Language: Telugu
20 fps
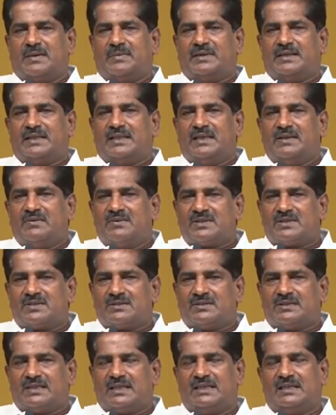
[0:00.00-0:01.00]
కాబట్టి ఈ
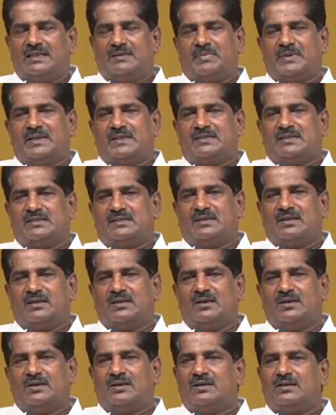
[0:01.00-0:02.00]
విషయం తెలియని
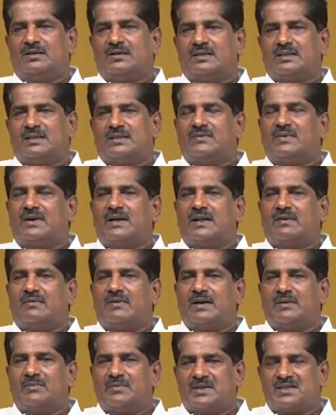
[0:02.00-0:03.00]
పరిస్థితుల్లో ఇవాళ
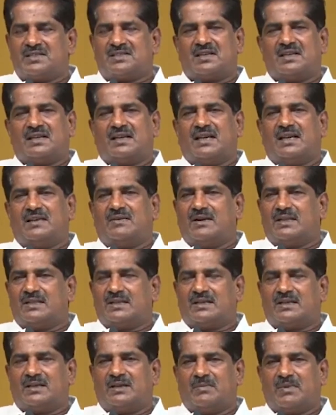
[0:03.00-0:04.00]
వాళ్ళ మినిస్టర్లు కానీ
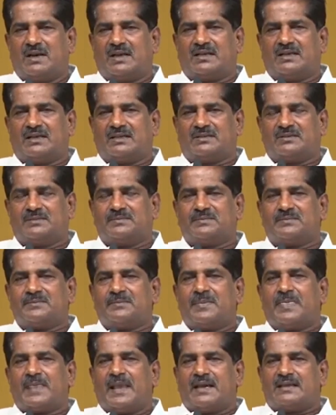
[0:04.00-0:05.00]
వాళ్ళందరూ కూడా మాట్లాడతాం
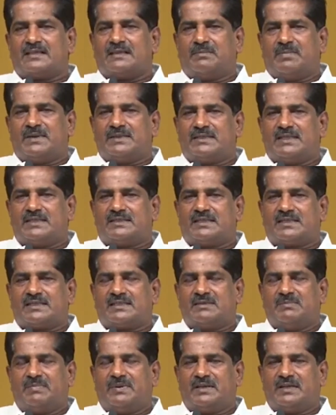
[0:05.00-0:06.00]
అసలు బడ్జెట్
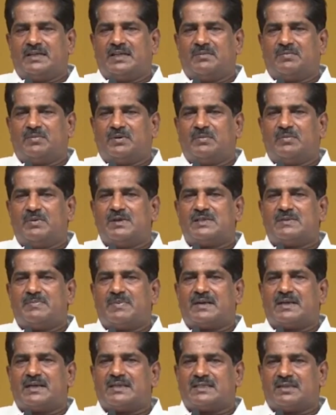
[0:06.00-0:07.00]
సెషన్ పెట్టినప్పుడు బిల్స్
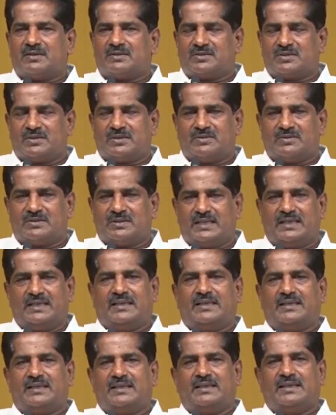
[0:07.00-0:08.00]
పెట్టాల్సిన అవసరం ఏముంది
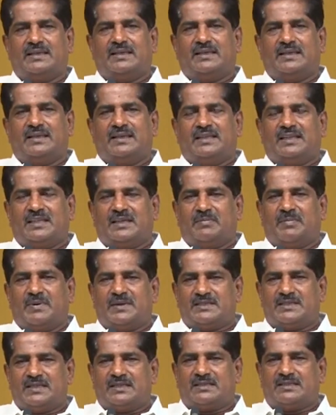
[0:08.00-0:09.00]
నీకు
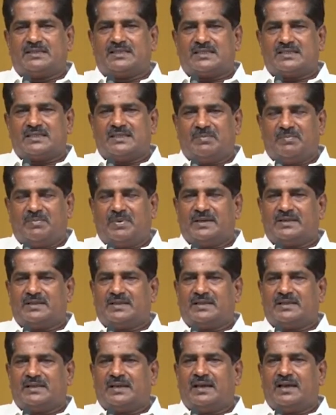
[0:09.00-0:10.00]
బడ్జెట్ సెషన్
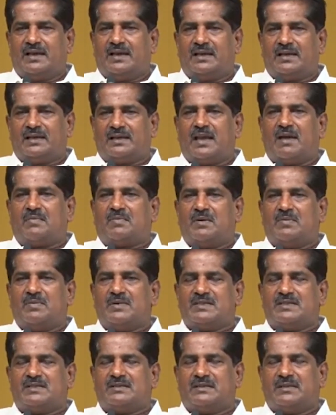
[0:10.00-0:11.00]
ఇంపార్టెంటా క్యాపిటల్
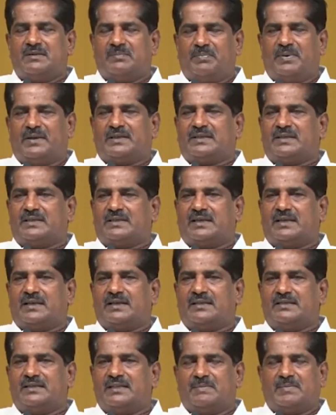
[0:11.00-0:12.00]
బిల్స్ ఇంపార్టెంటా
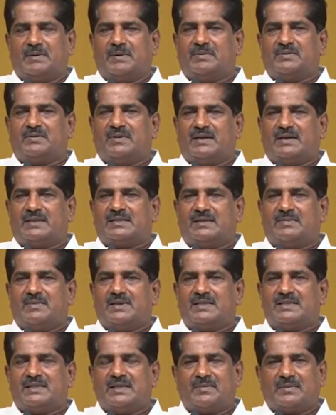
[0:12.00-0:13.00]
దీనికి ప్రభుత్వం ఎక్కడ
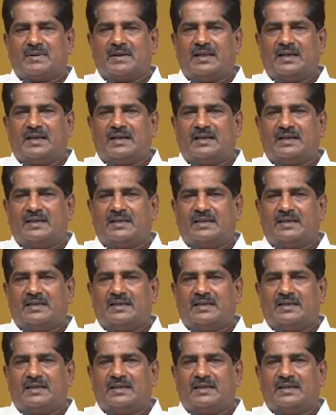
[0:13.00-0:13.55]
సమాధానం చెప్పట్లా